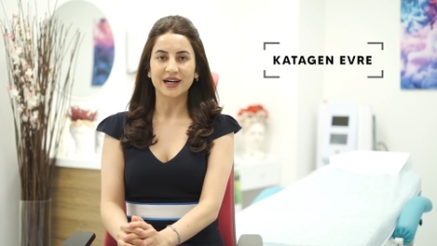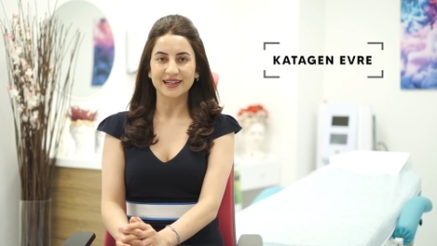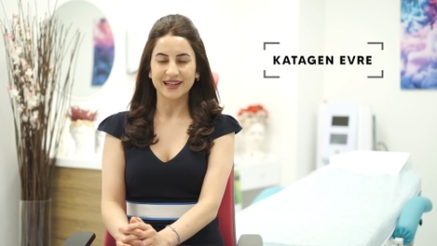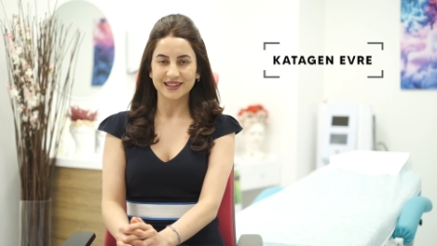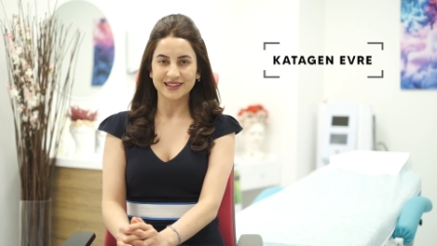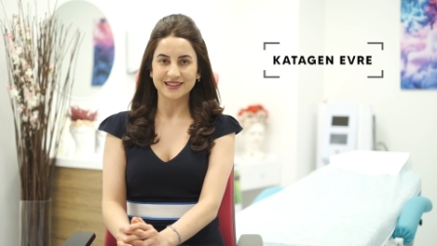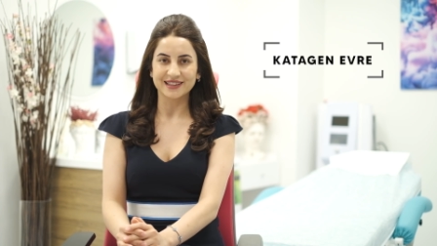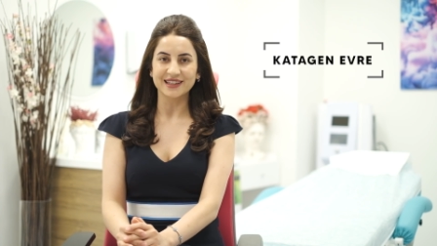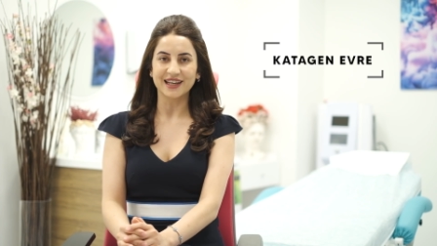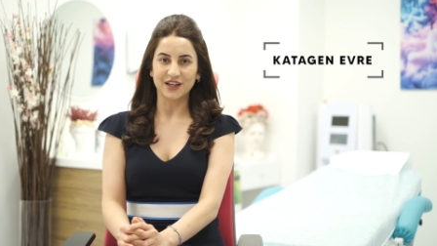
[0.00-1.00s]
hareket
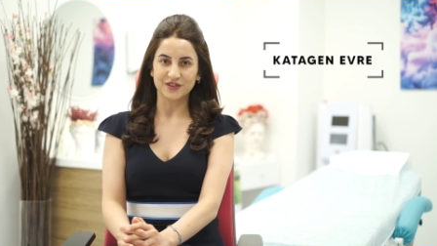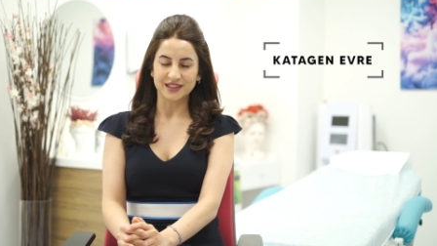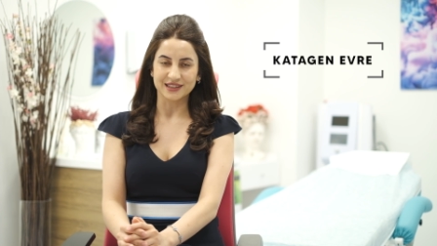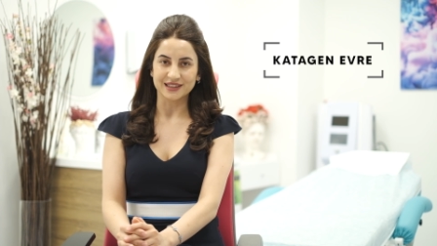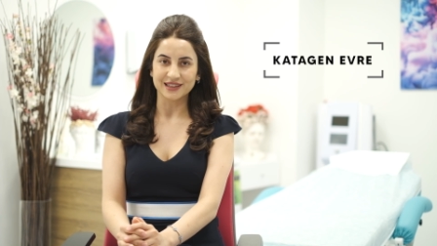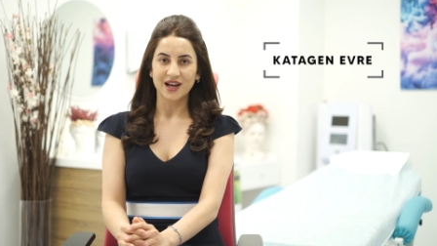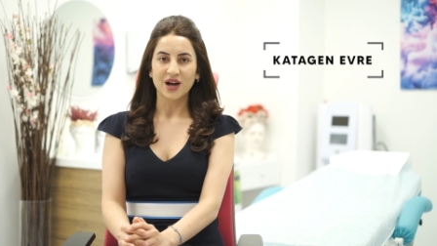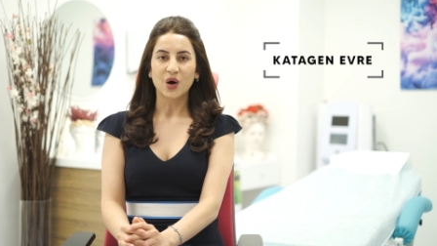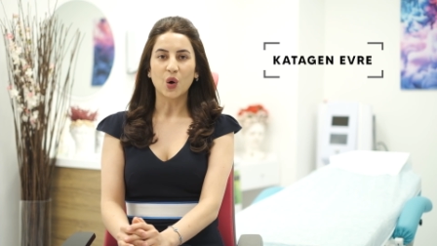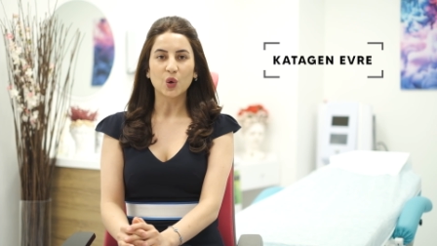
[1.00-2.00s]
ettiği evredir.
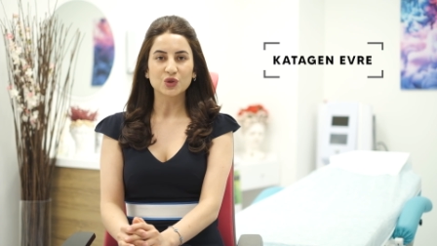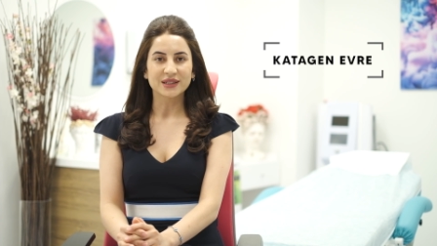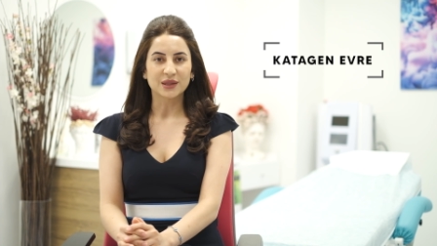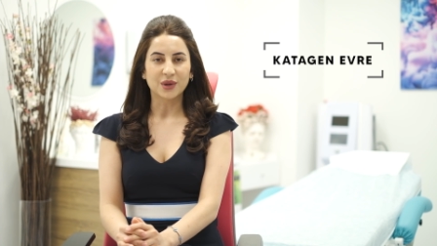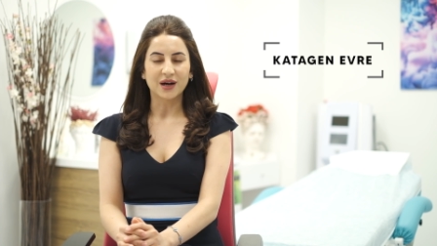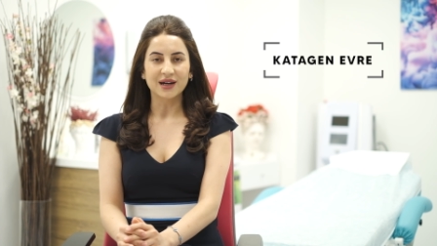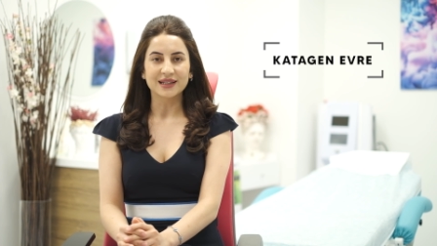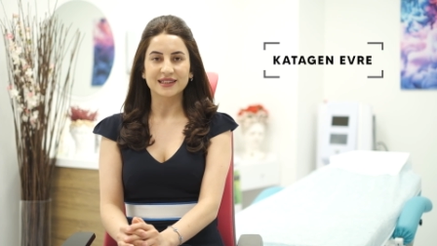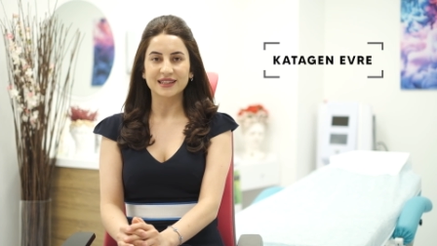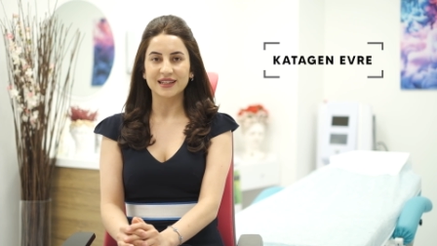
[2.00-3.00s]
Ortalama
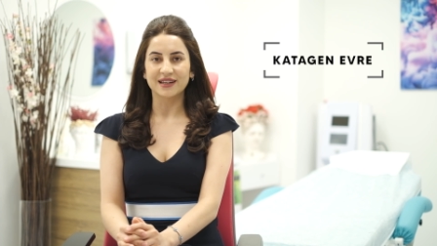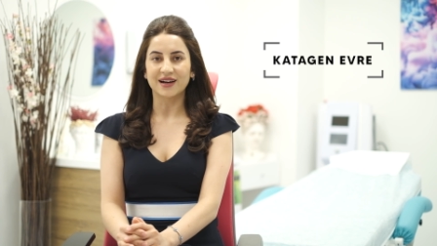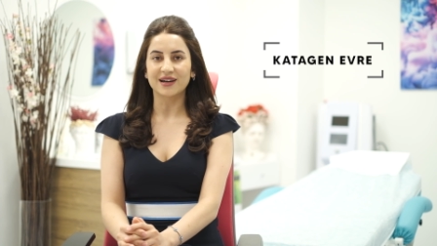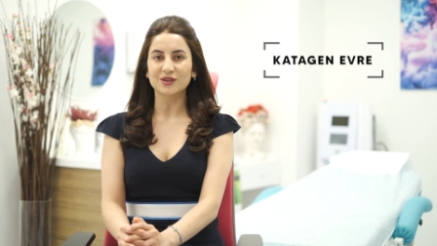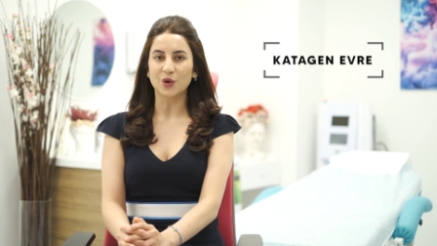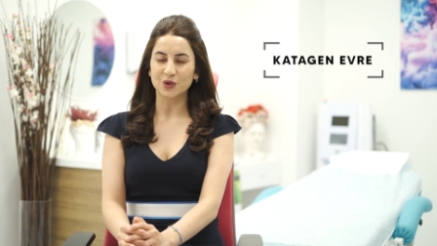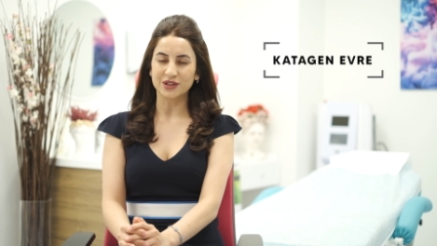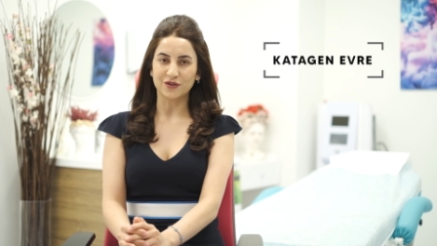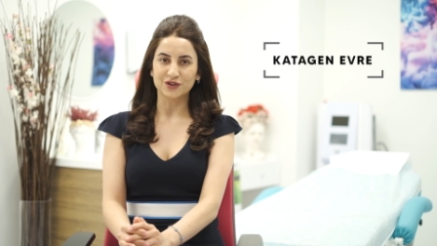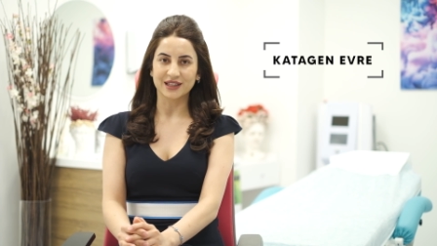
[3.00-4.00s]
2 ila 4 hafta